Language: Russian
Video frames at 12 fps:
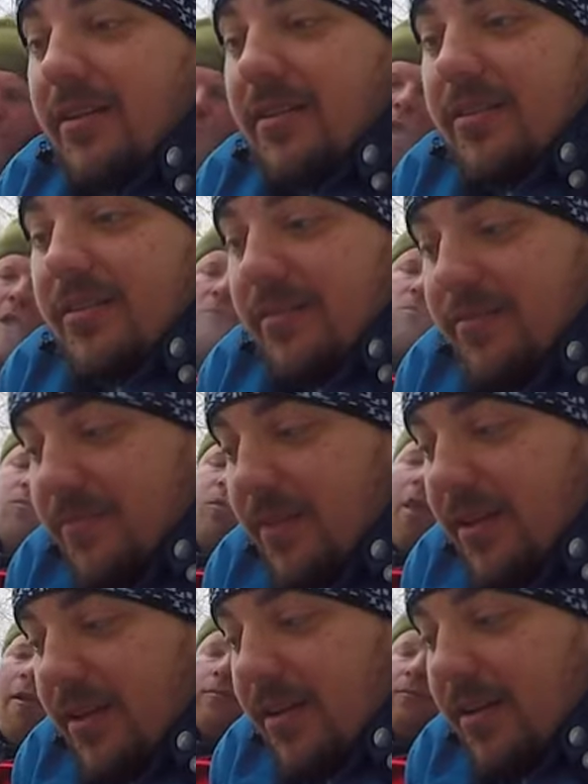а,
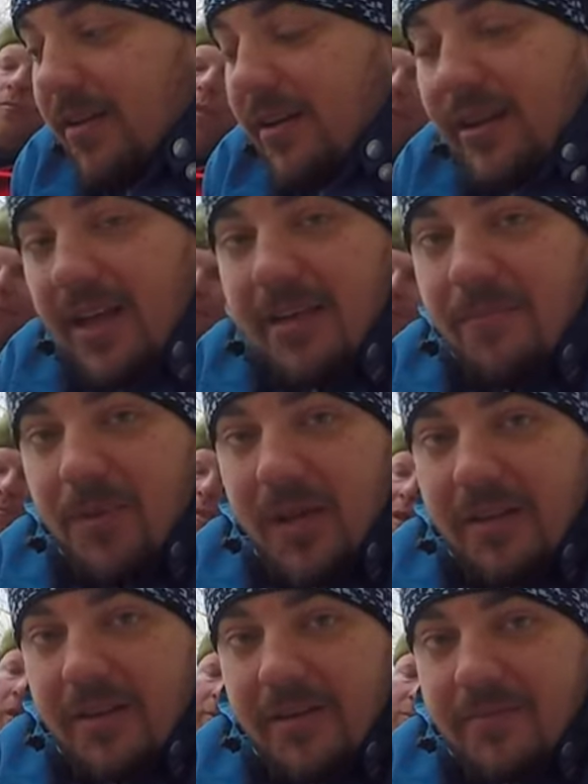на, на
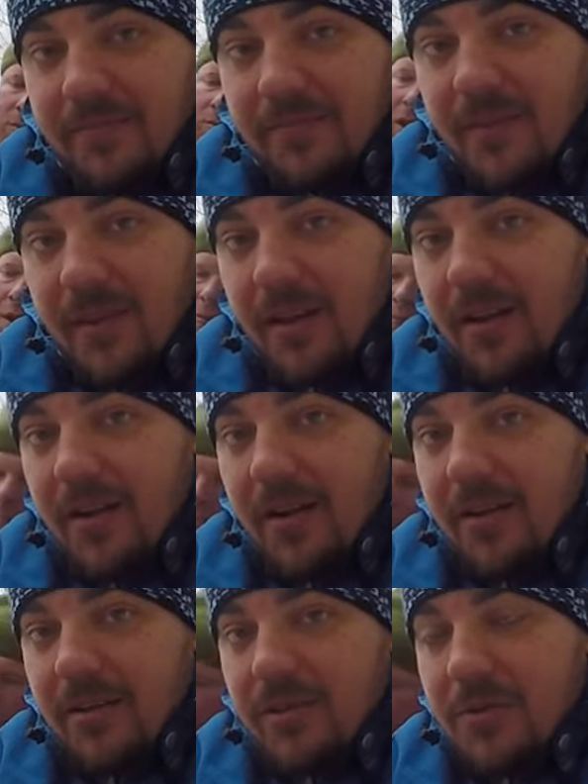Эпетре,
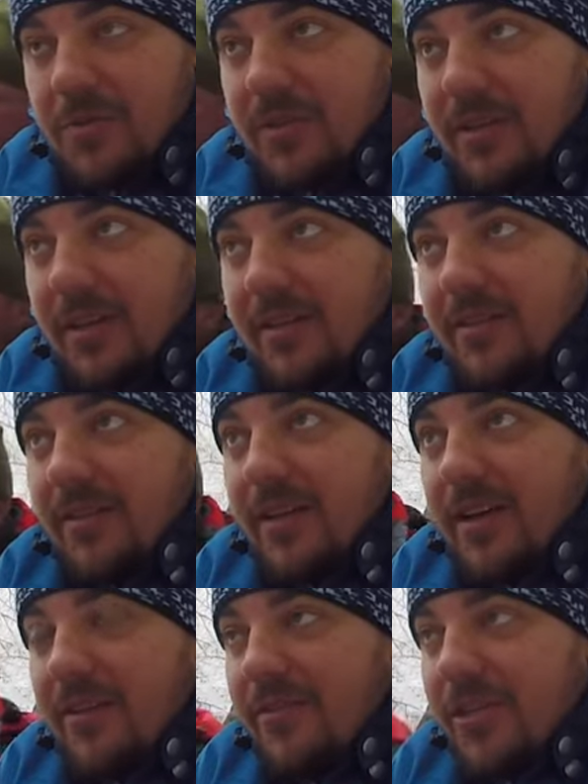собственно,
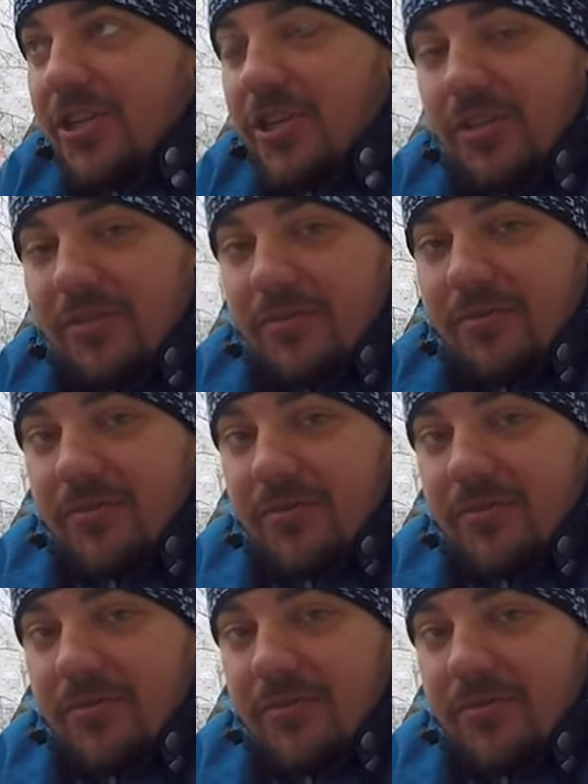на вершину